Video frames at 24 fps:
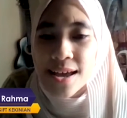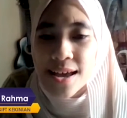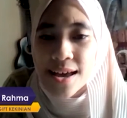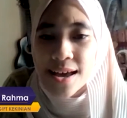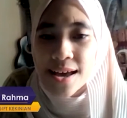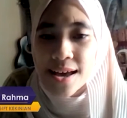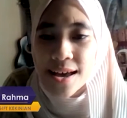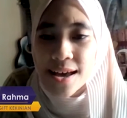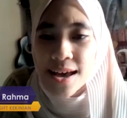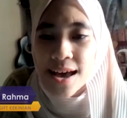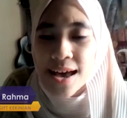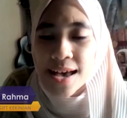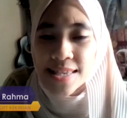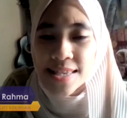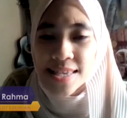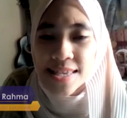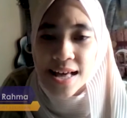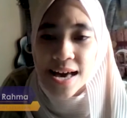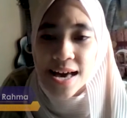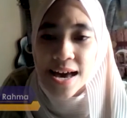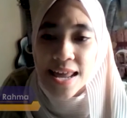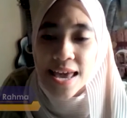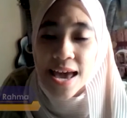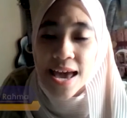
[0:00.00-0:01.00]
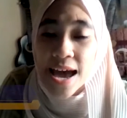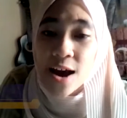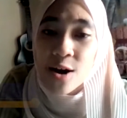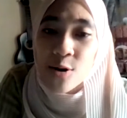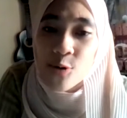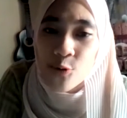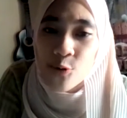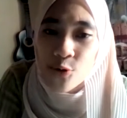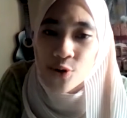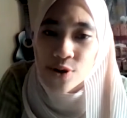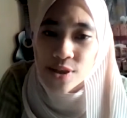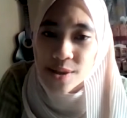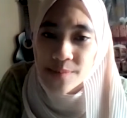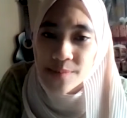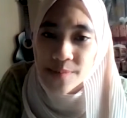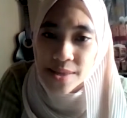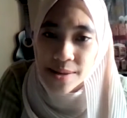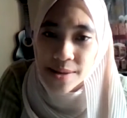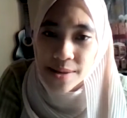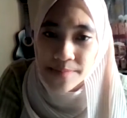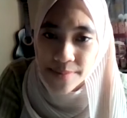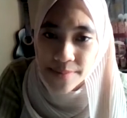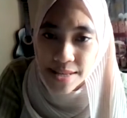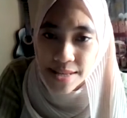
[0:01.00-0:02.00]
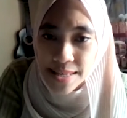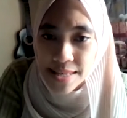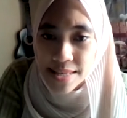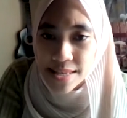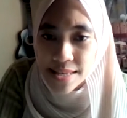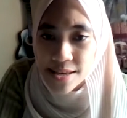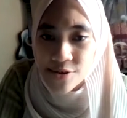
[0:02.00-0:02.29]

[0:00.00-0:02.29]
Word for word: uh, hasil karya aku ke temen-temen.